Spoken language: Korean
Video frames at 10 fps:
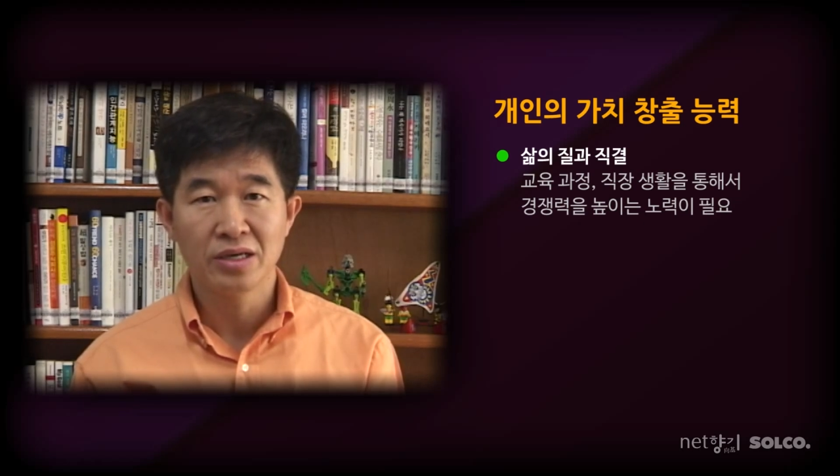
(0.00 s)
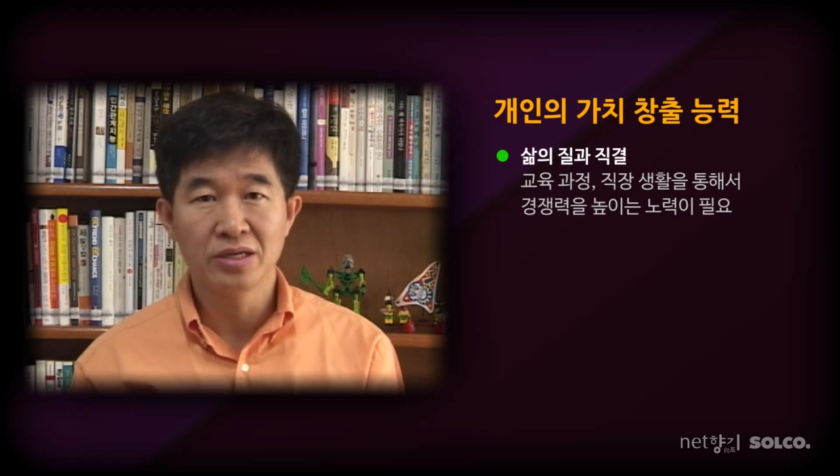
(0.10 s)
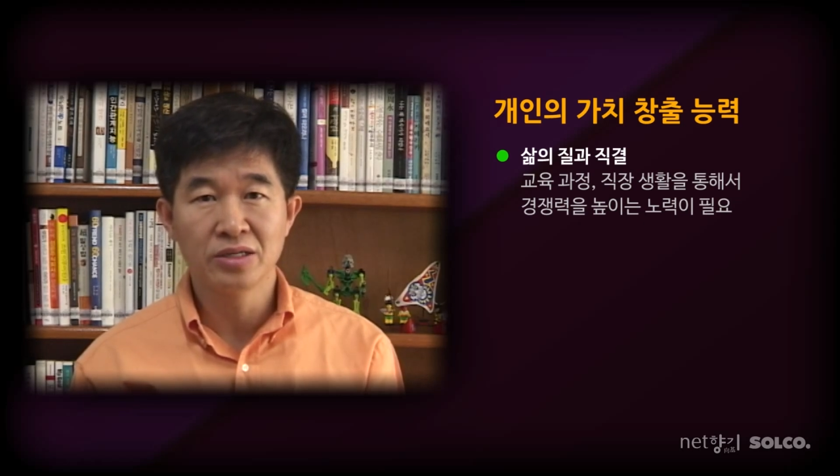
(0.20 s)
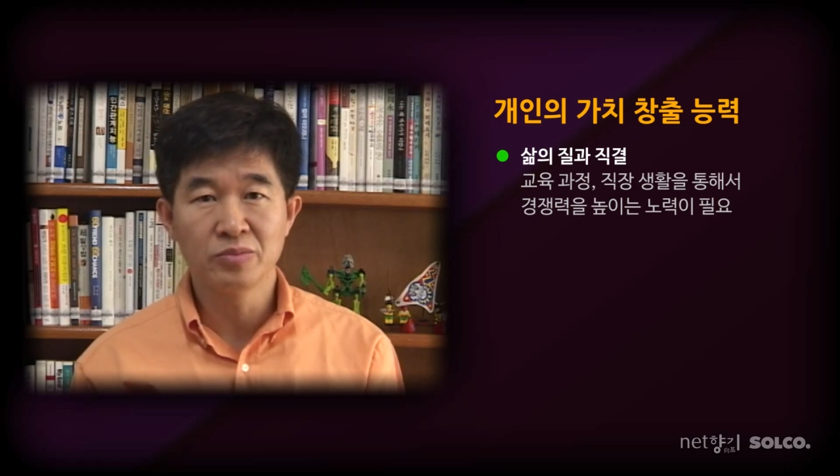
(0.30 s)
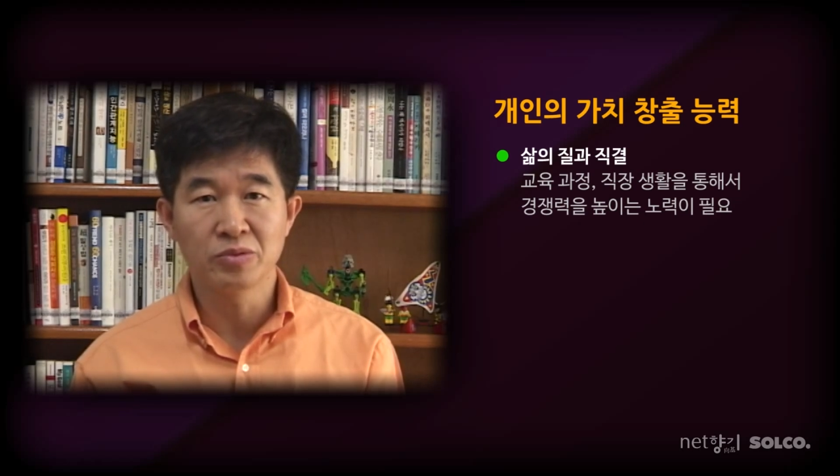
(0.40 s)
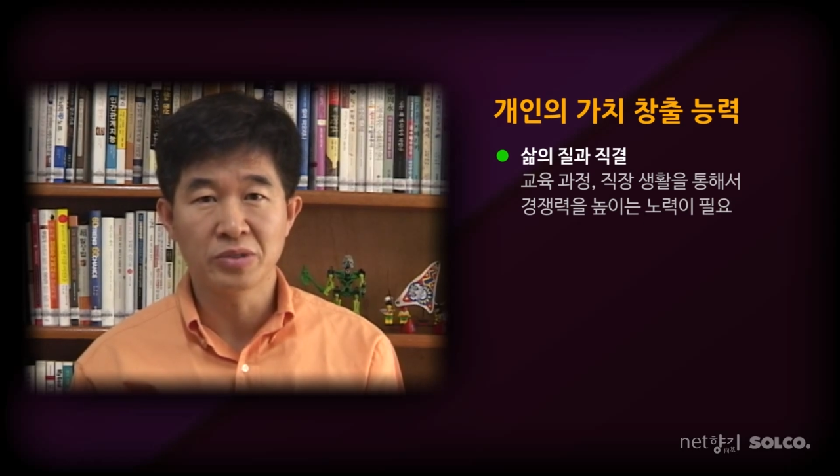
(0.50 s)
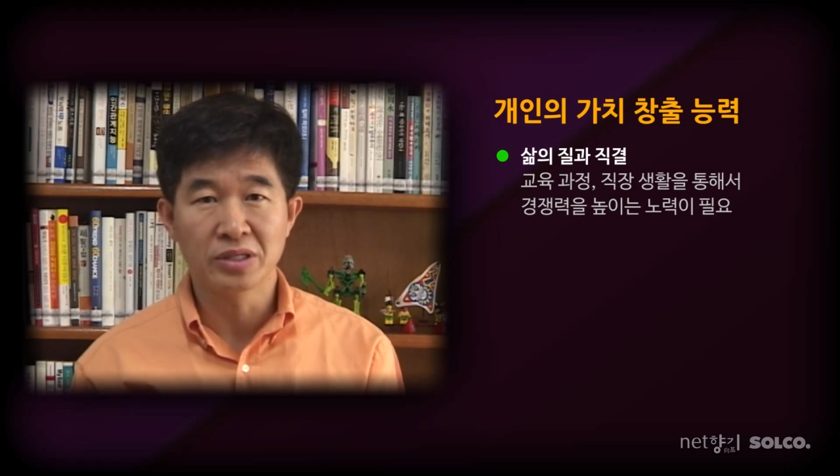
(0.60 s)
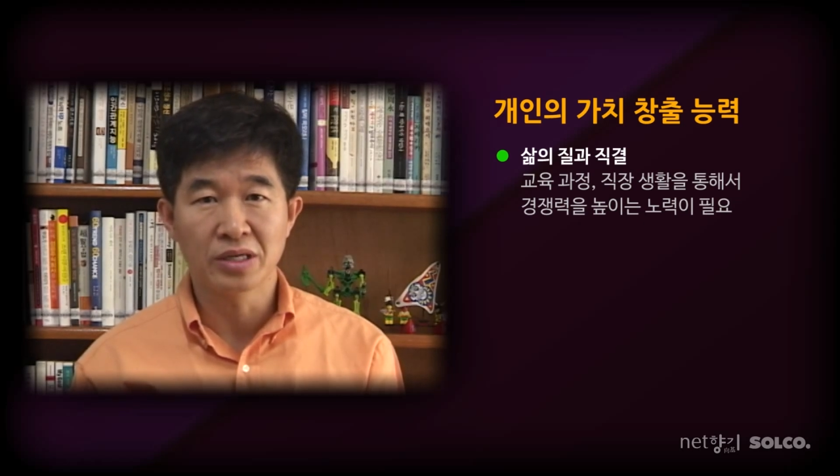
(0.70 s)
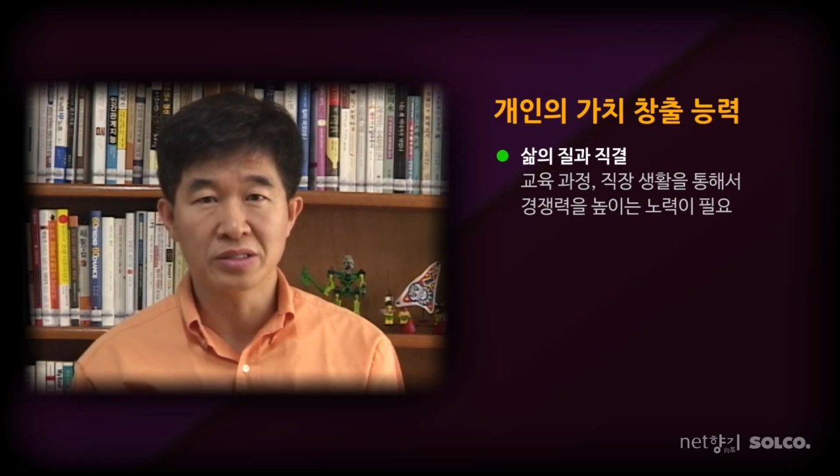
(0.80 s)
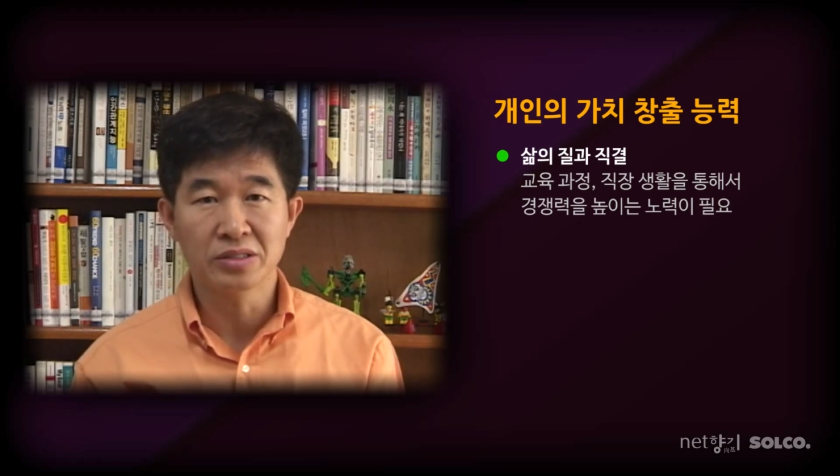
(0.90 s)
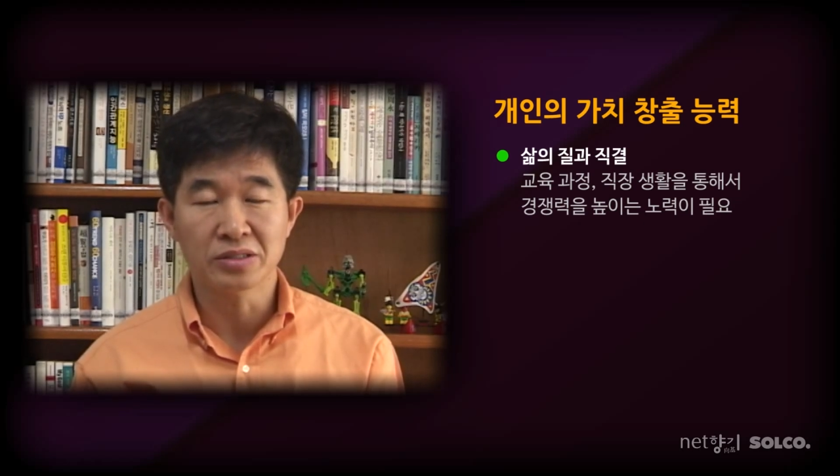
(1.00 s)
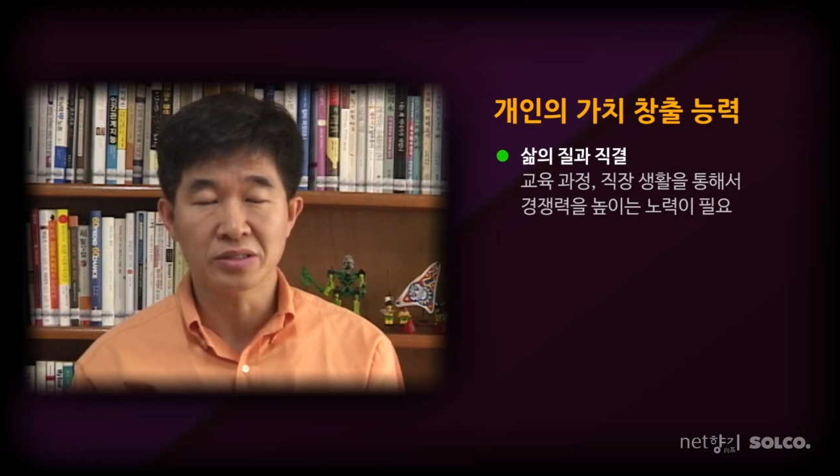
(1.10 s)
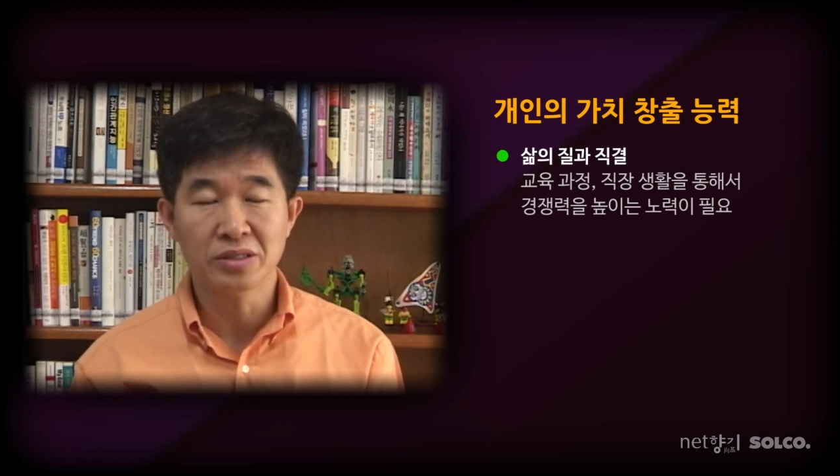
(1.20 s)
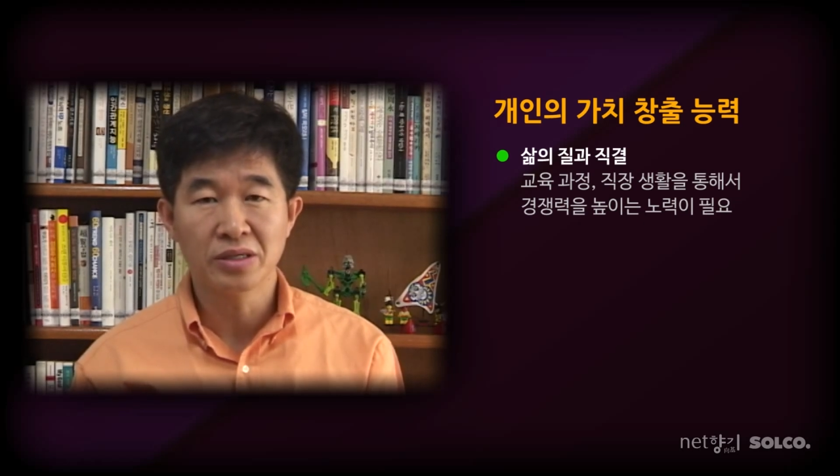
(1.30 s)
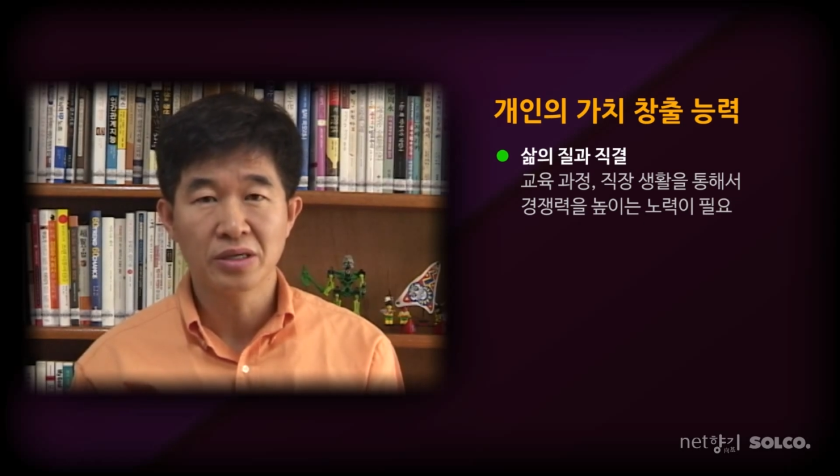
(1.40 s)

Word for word: 이런 부분에 대해서